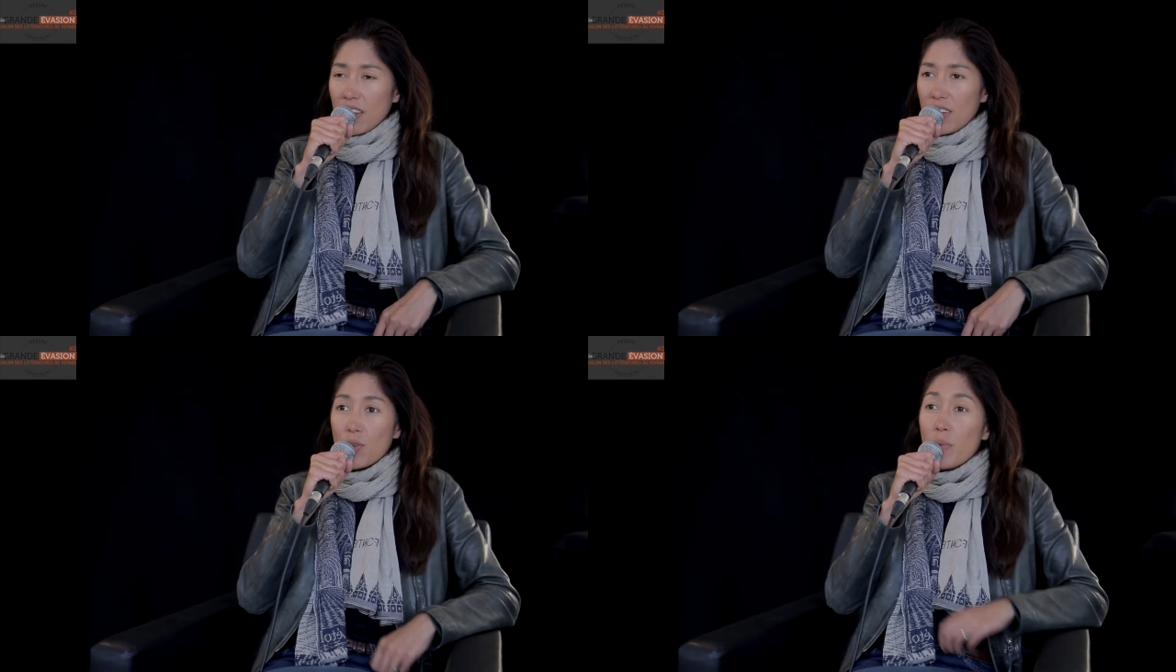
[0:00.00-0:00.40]

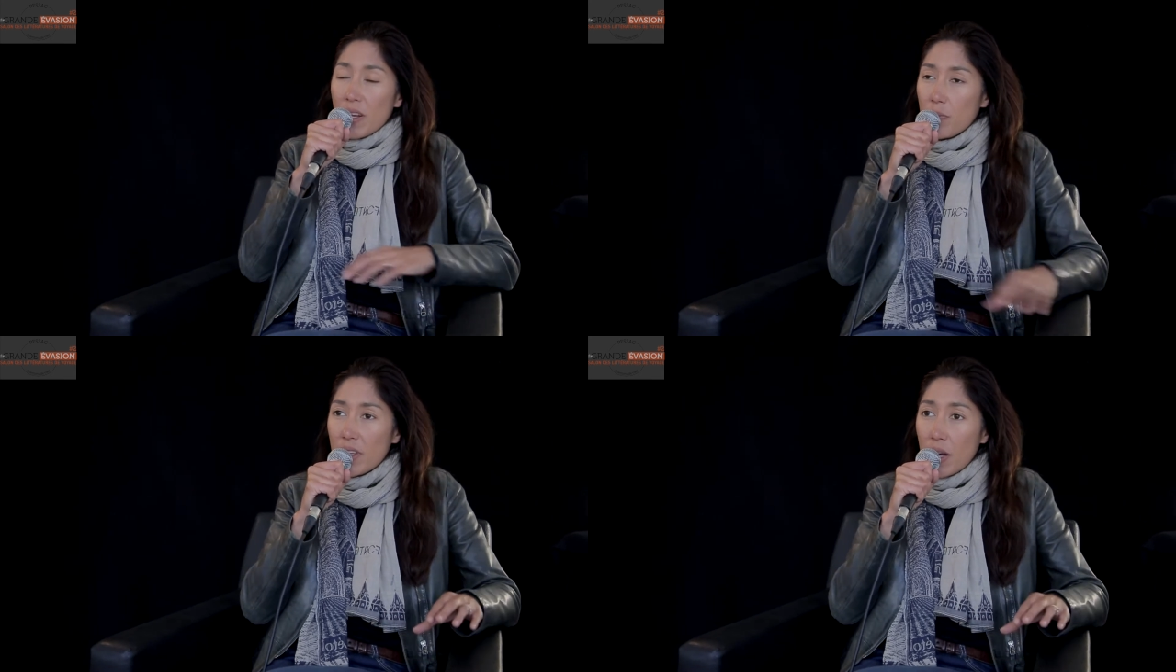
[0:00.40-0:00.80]
Et je mets
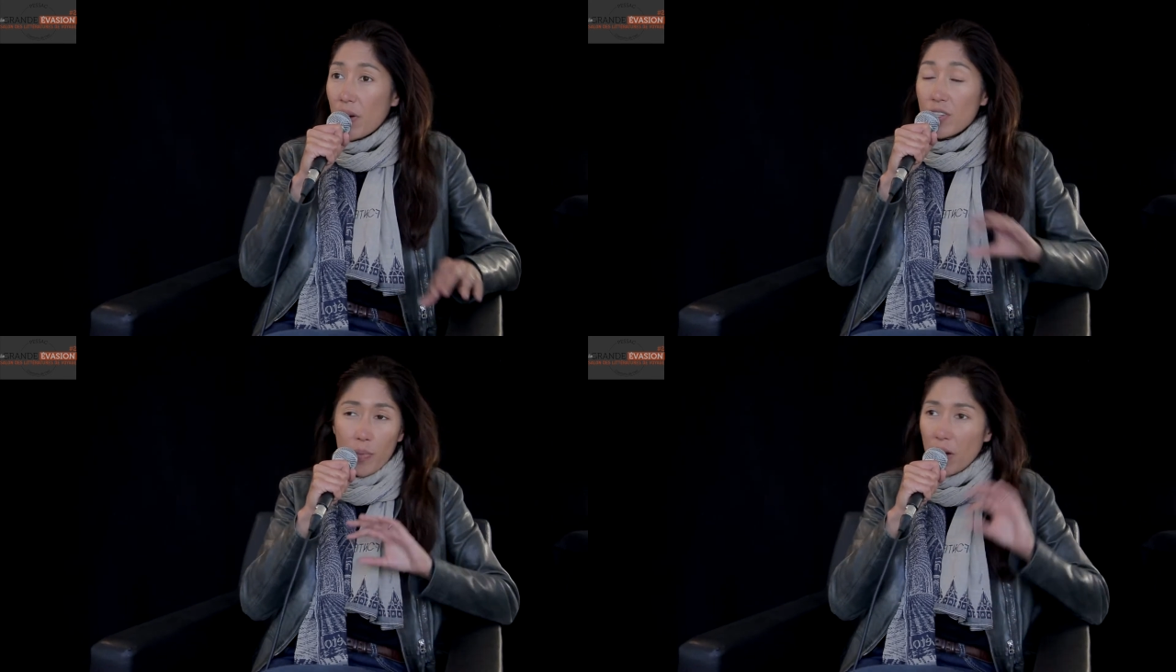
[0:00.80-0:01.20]
les pieds
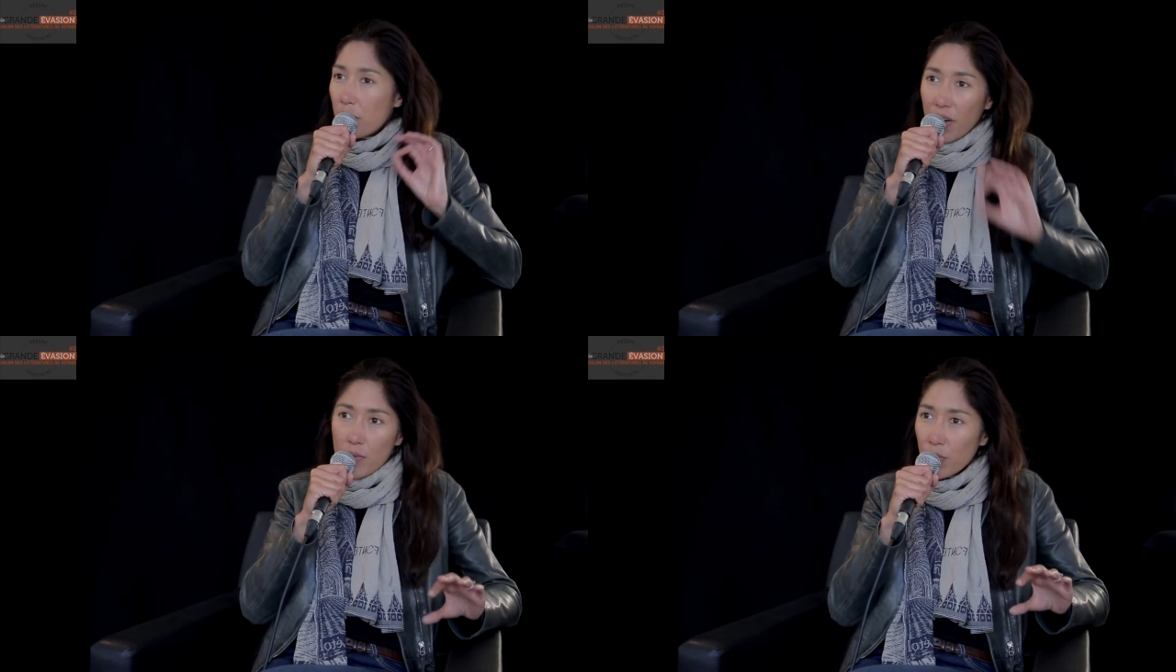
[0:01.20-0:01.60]
là-bas, je parle
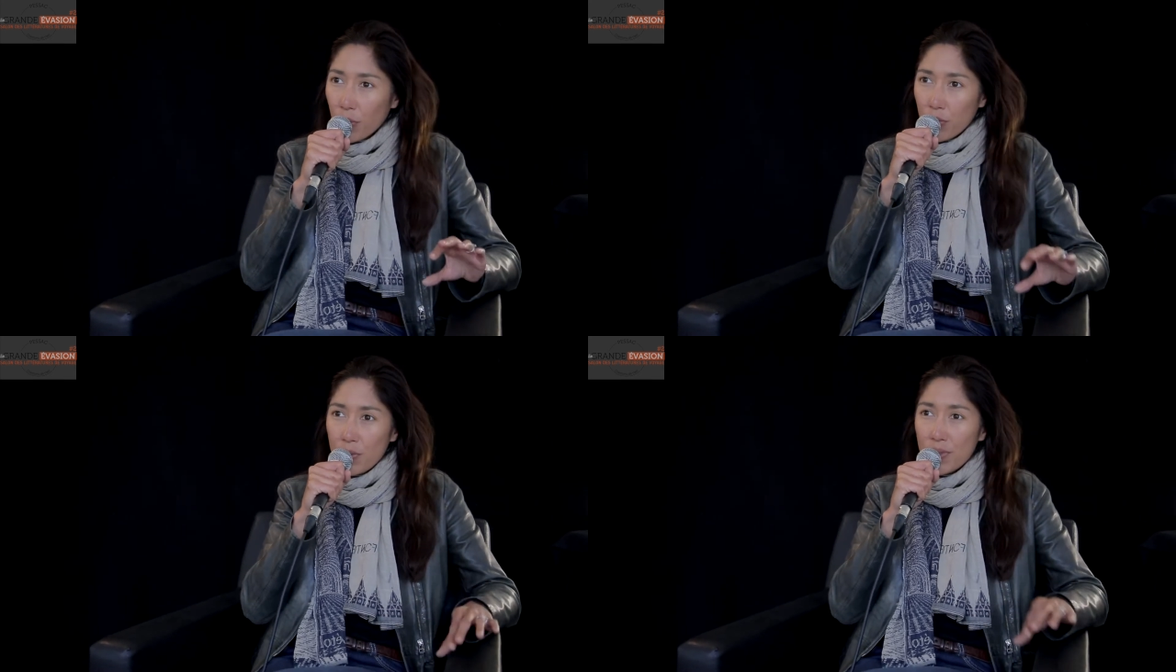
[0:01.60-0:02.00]
pas un mot de
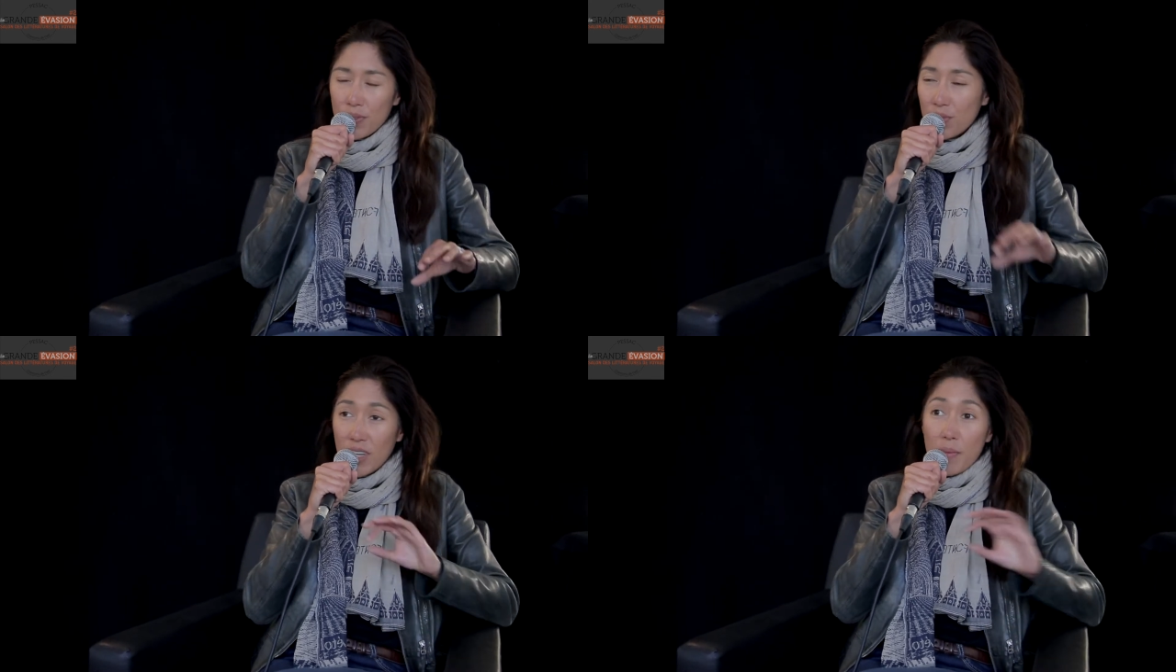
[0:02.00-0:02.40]
russe, je
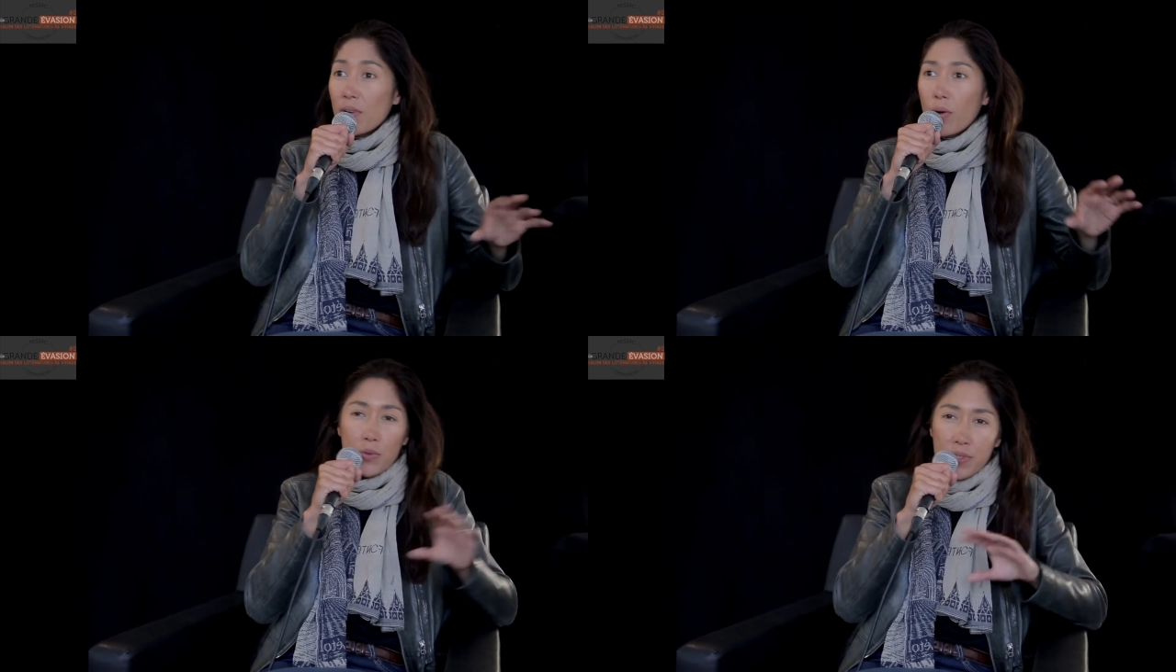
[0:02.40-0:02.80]
suis jamais
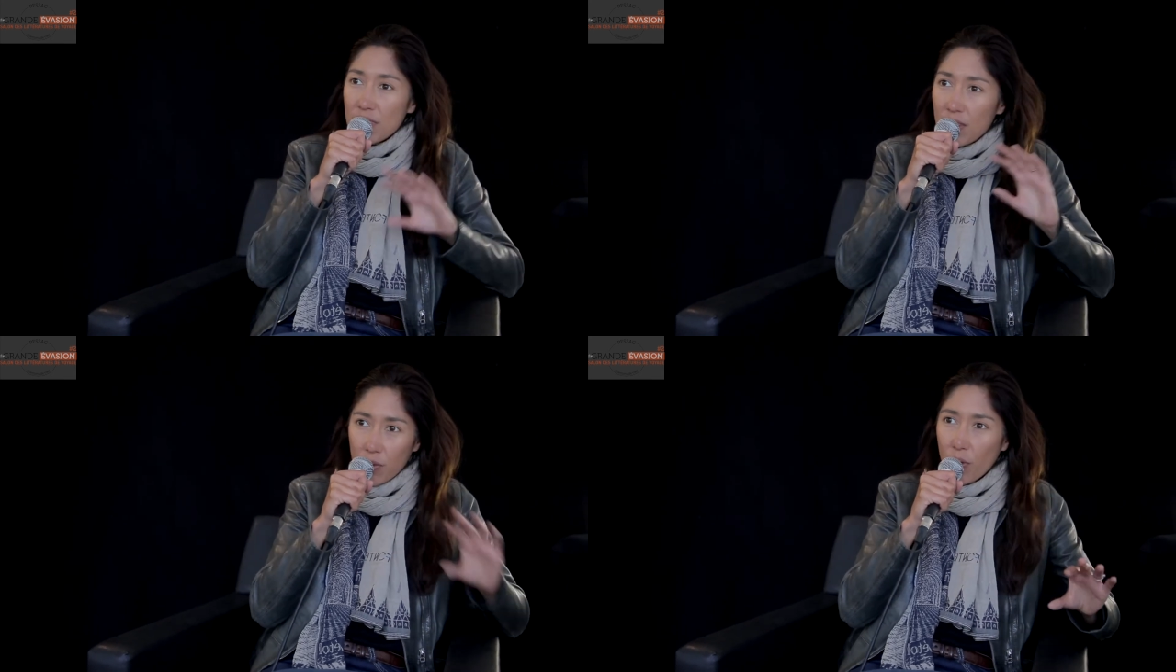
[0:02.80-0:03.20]
allée en
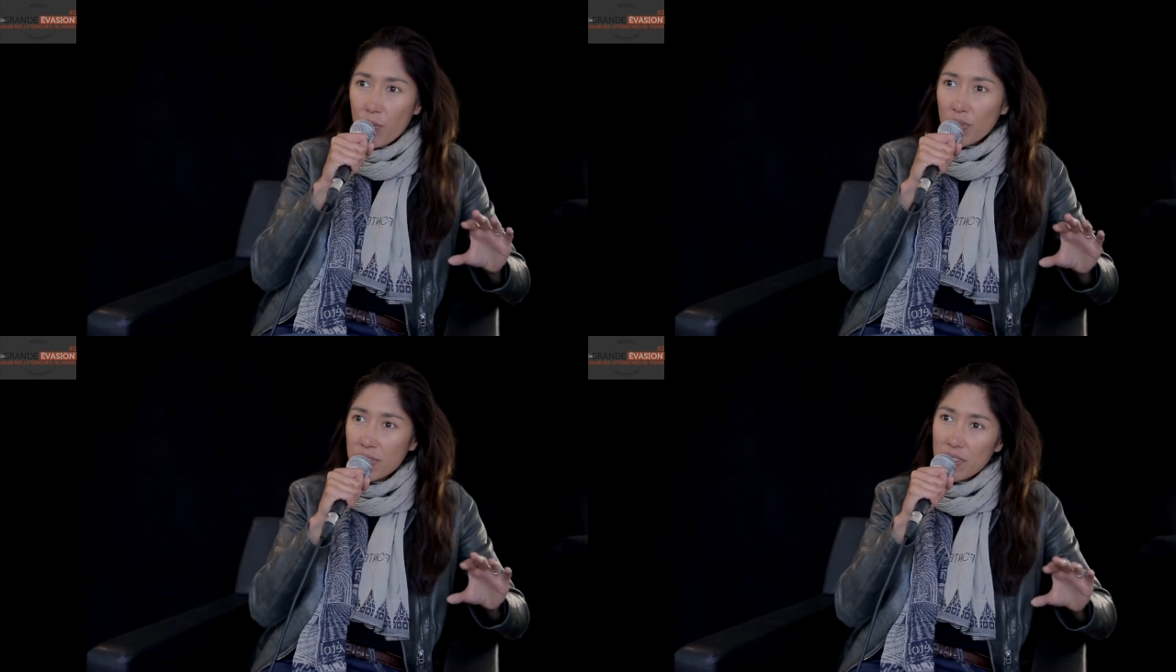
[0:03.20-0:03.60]
Russie et encore
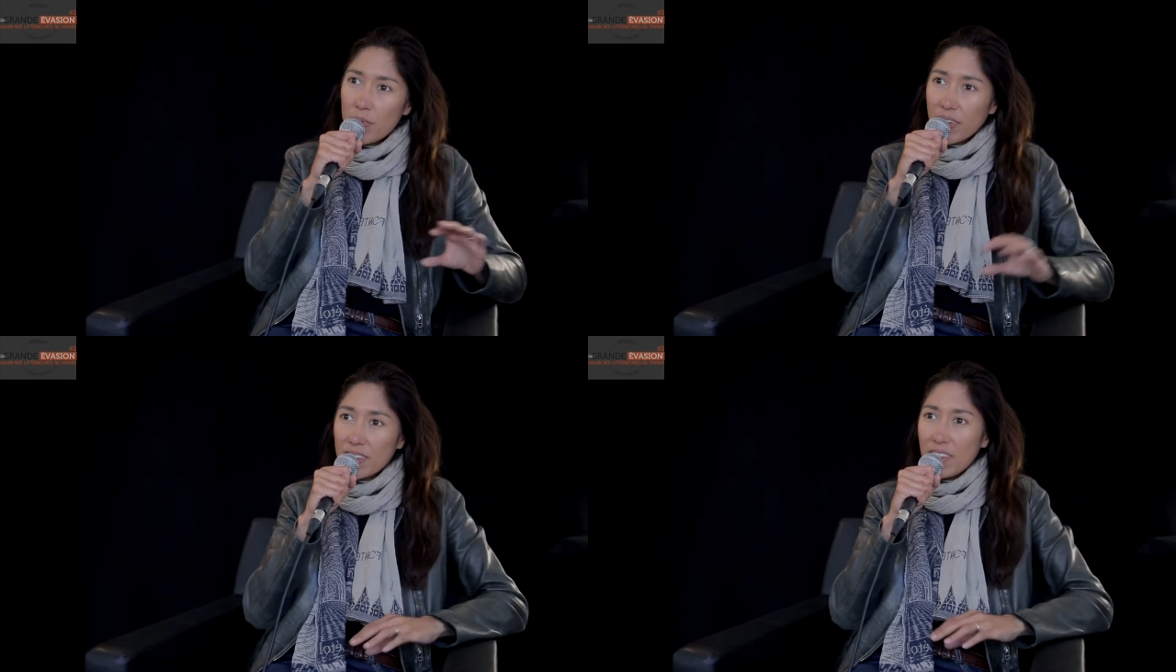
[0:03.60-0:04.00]
moins en
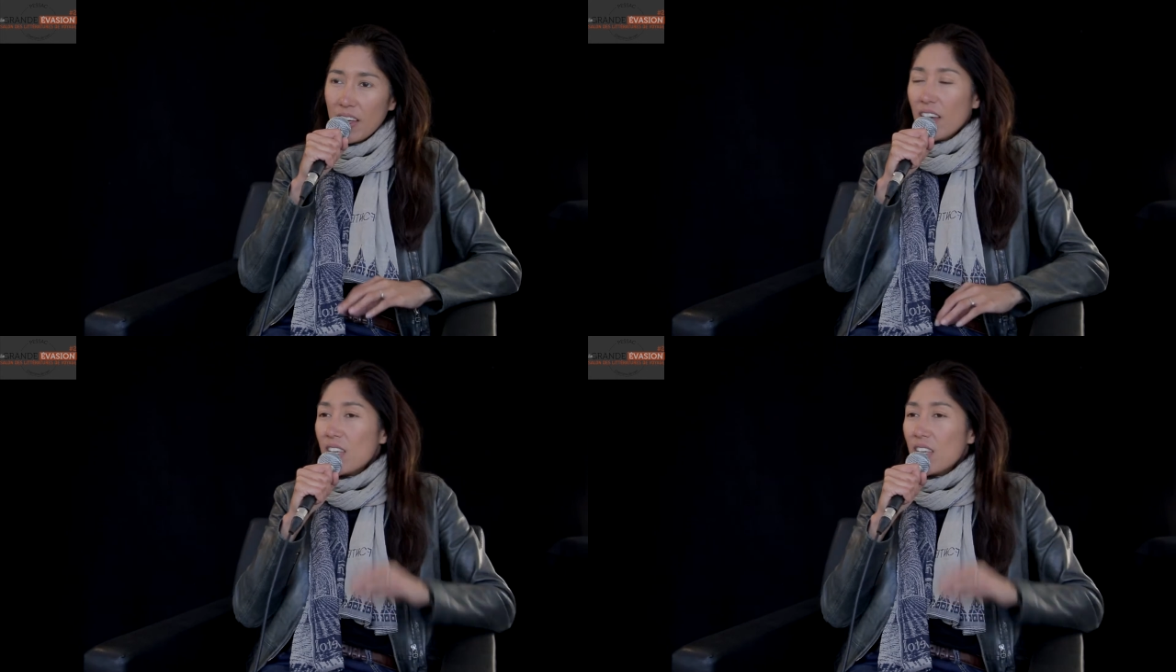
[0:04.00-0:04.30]
Sibérie.